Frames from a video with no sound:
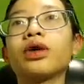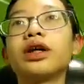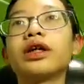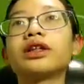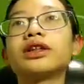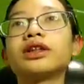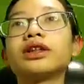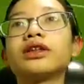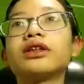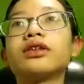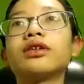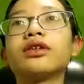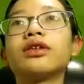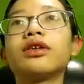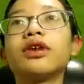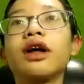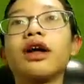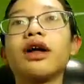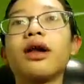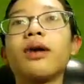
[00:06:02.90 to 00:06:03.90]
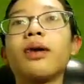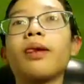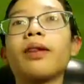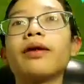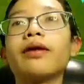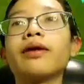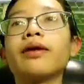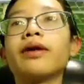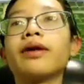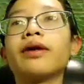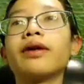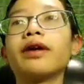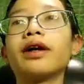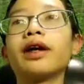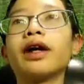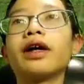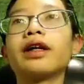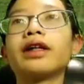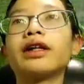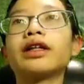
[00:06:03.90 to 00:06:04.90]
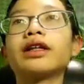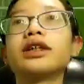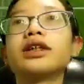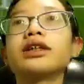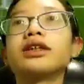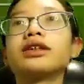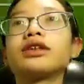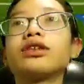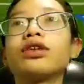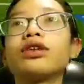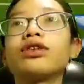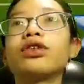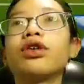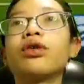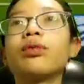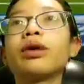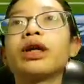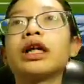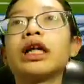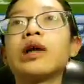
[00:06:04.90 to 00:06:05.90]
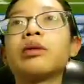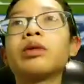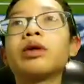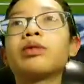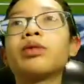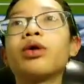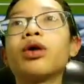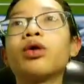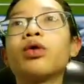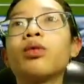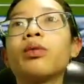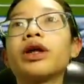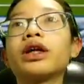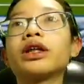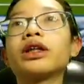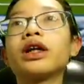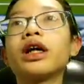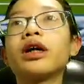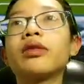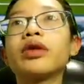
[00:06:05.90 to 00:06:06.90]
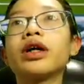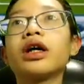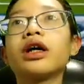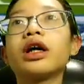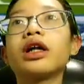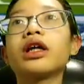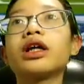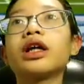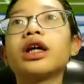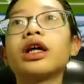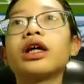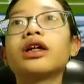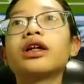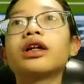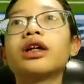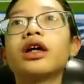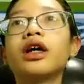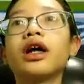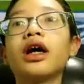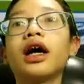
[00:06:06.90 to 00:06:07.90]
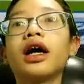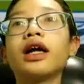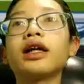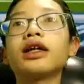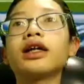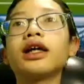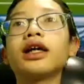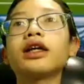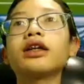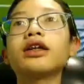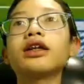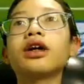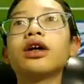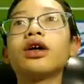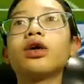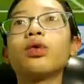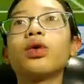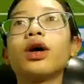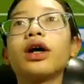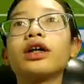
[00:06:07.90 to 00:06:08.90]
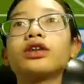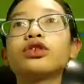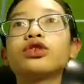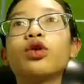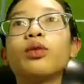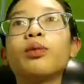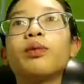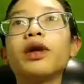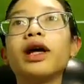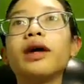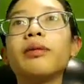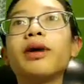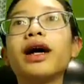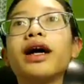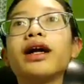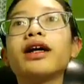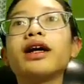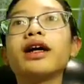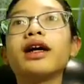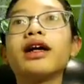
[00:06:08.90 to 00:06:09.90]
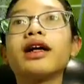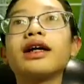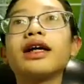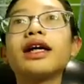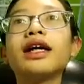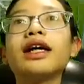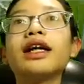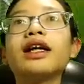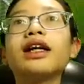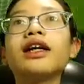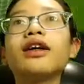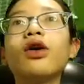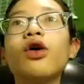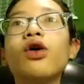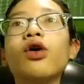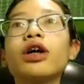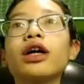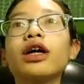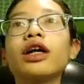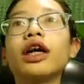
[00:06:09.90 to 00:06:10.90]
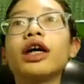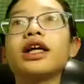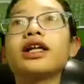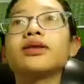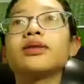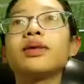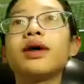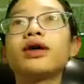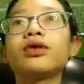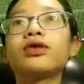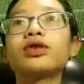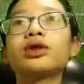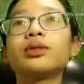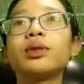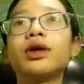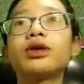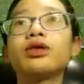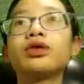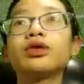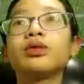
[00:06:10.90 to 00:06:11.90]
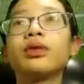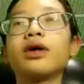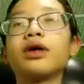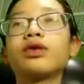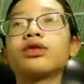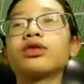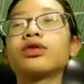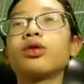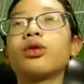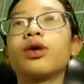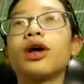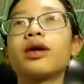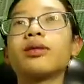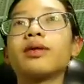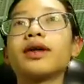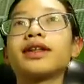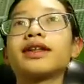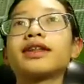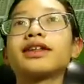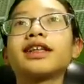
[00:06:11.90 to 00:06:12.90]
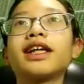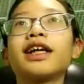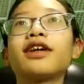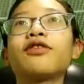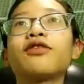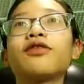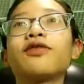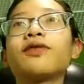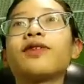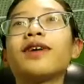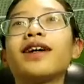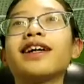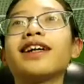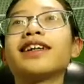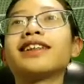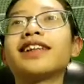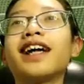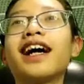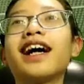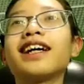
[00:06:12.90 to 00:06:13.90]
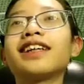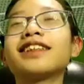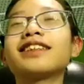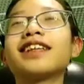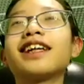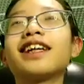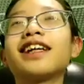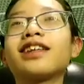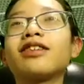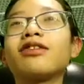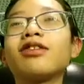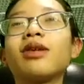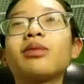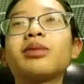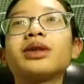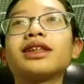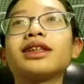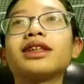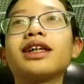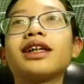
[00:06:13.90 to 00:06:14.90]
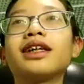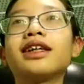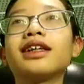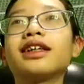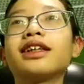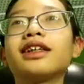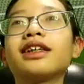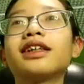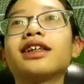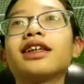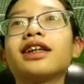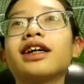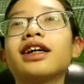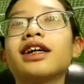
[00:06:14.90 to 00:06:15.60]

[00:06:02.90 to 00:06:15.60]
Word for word: Wings nah, ini Son heung dapat bola umpan ke tengah pada Harry Kane Harry Kane ruang yang cukup lebar lagi kiri oke okay, nice bagus bagus bagus luar bisa save sangat-sangat luar biasa dari